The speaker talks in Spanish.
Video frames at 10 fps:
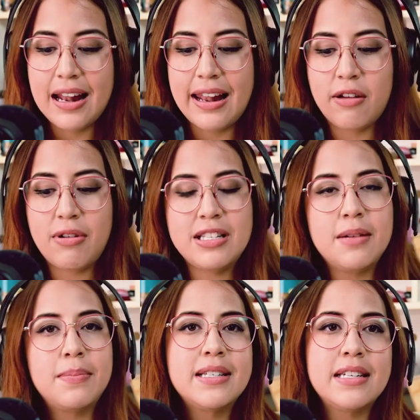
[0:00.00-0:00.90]
la cual
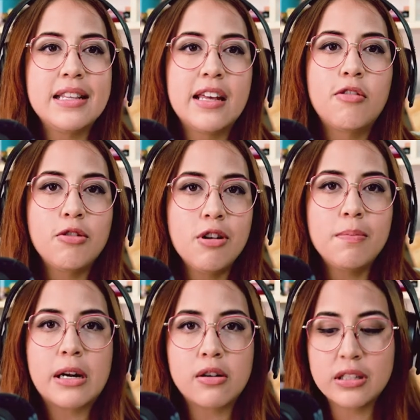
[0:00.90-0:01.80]
se presenta cuando el
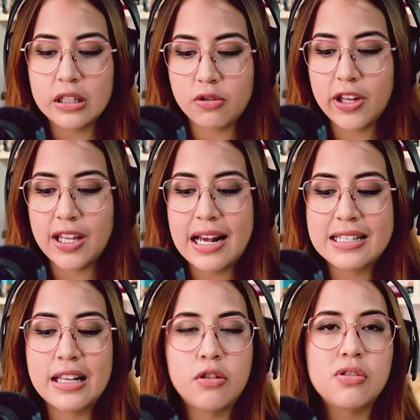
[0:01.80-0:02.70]
perro se encuentra
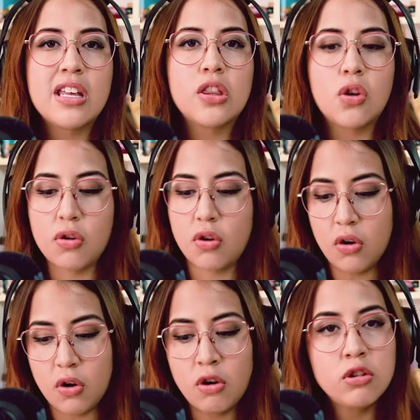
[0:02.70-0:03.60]
aislado de
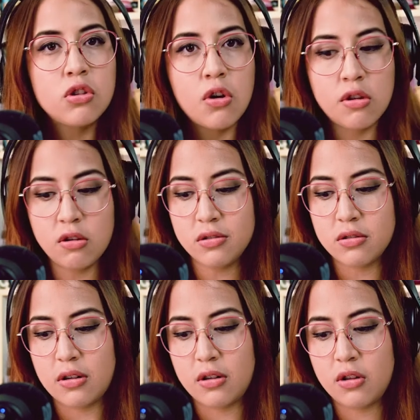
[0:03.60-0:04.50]
todo o
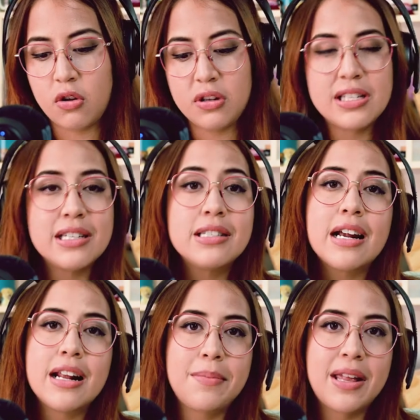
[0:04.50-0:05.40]
todos, no
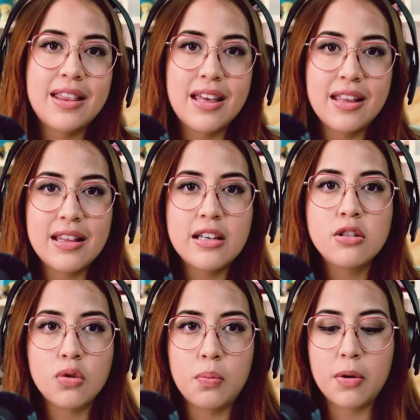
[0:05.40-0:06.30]
necesariamente de
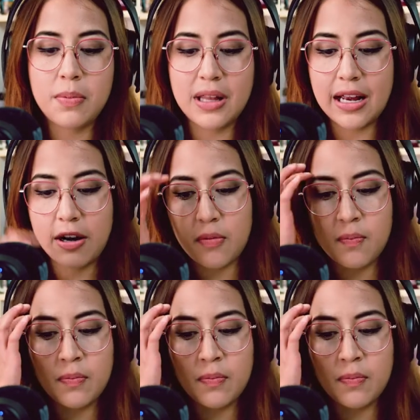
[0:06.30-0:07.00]
su propietario.